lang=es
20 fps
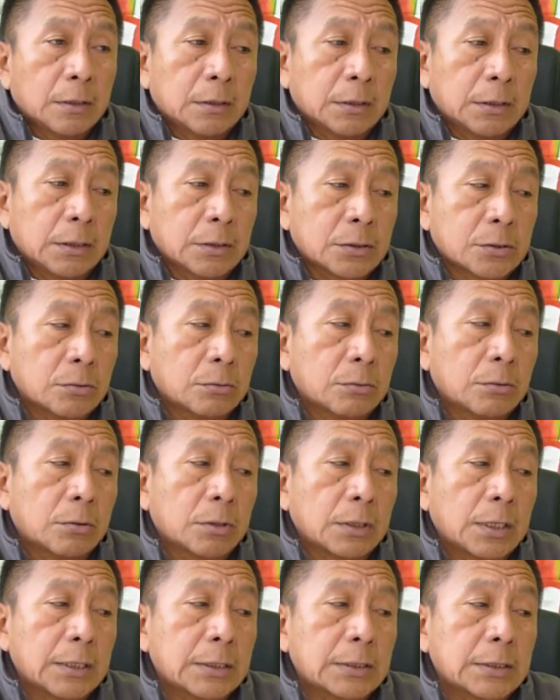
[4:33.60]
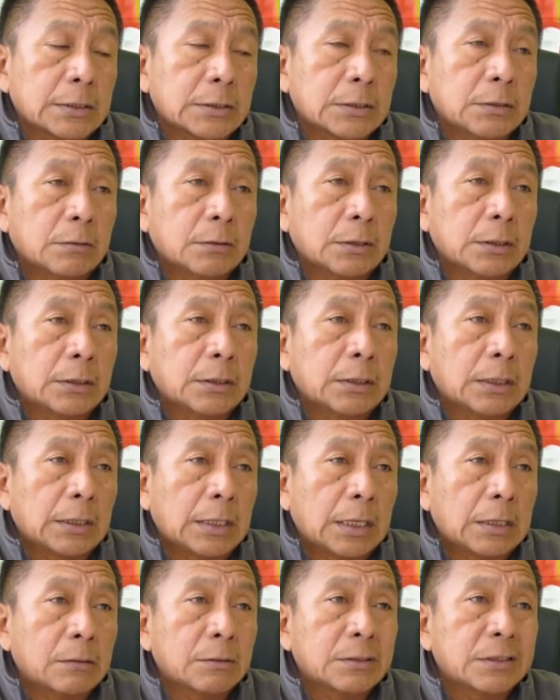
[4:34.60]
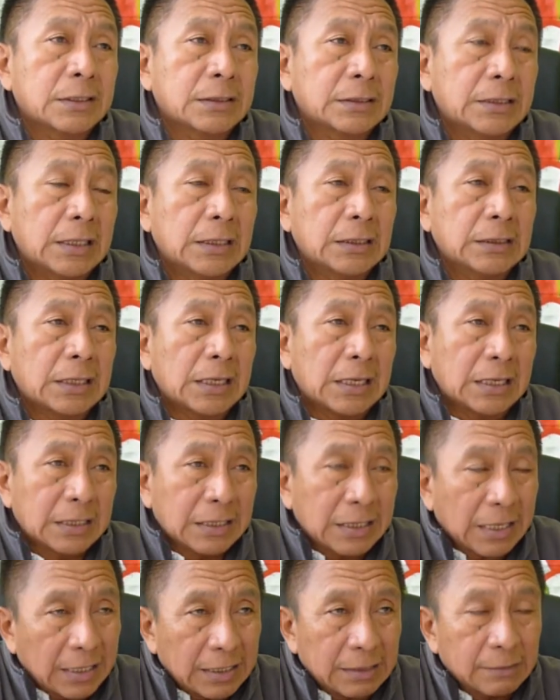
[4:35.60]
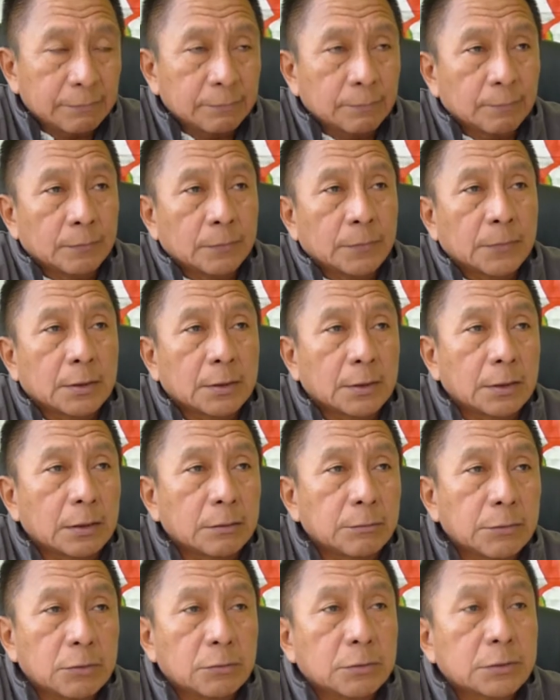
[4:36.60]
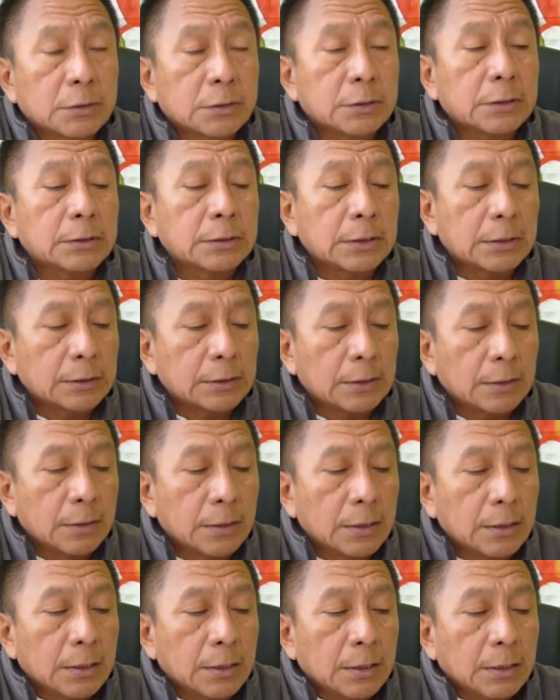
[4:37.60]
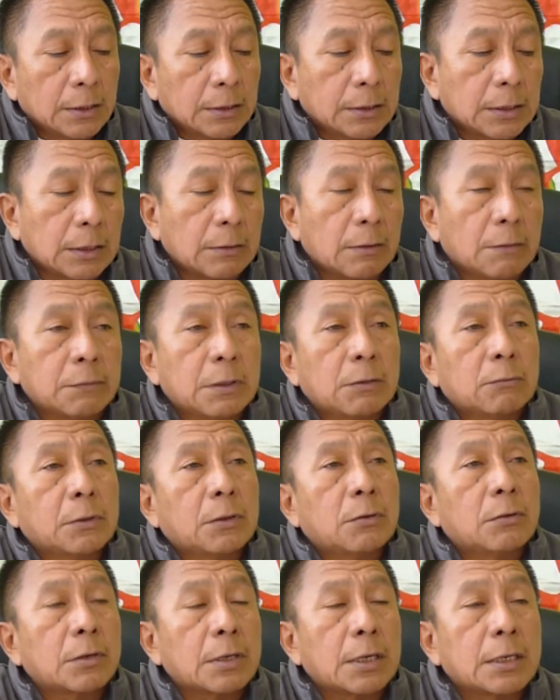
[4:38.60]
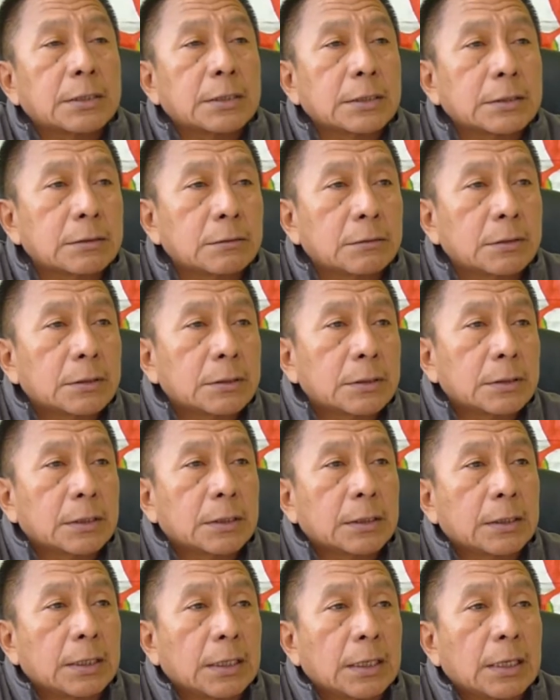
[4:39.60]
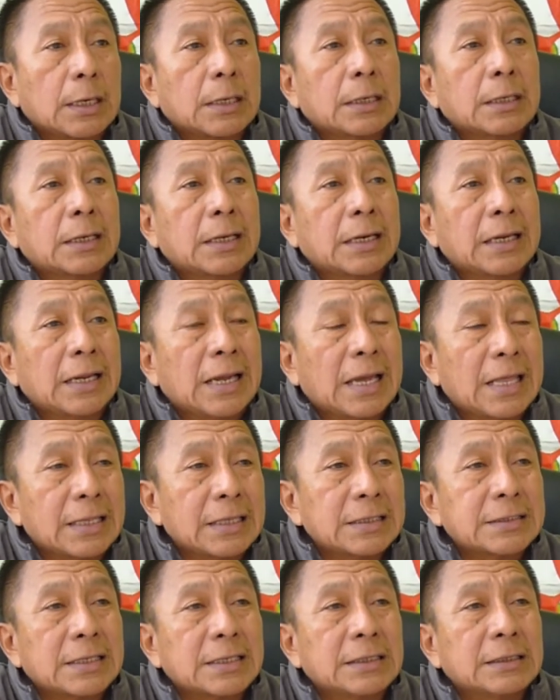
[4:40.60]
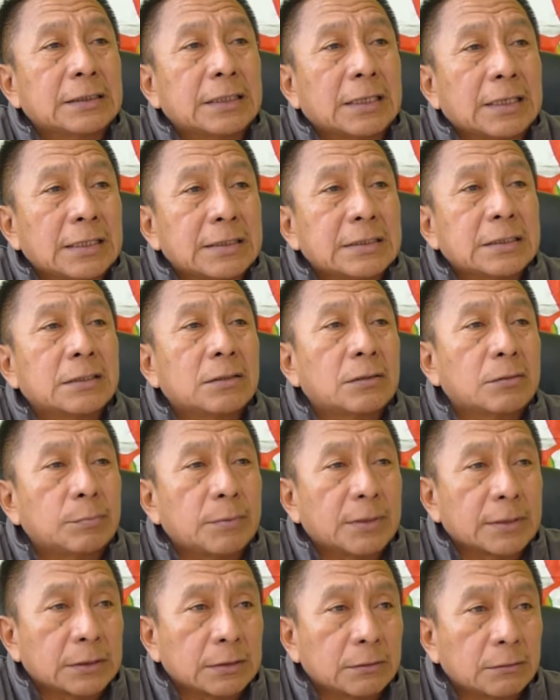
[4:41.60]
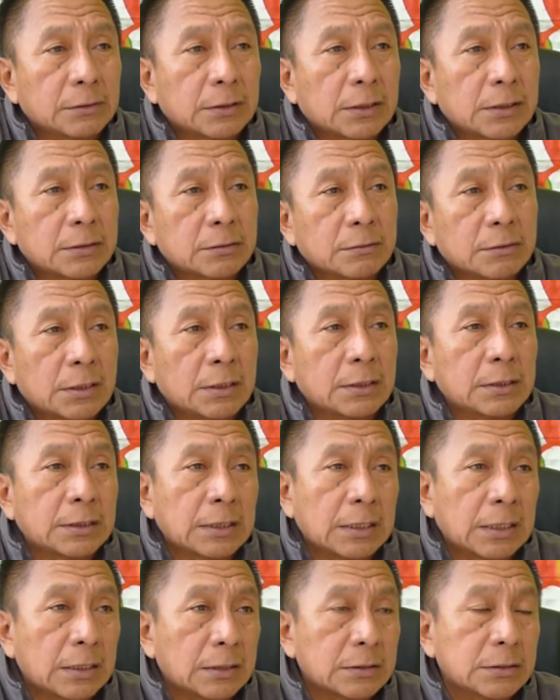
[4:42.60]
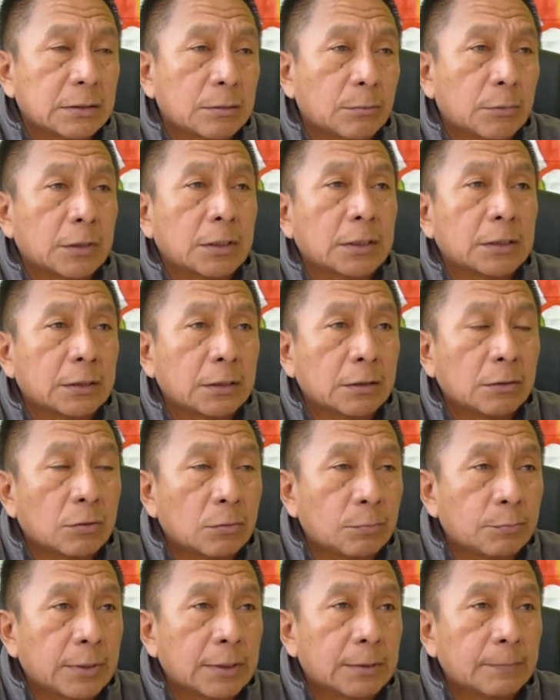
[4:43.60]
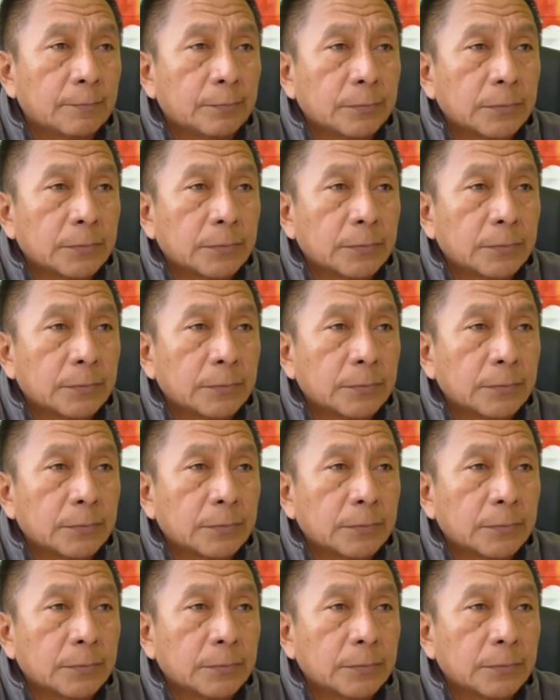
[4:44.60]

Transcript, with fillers: que son organizaciones del año 70 acá, también 1970, que había unas organizaciones que eran creadas a intereses de los partidos tradicionales, que eran Acción Democrática y COPEI.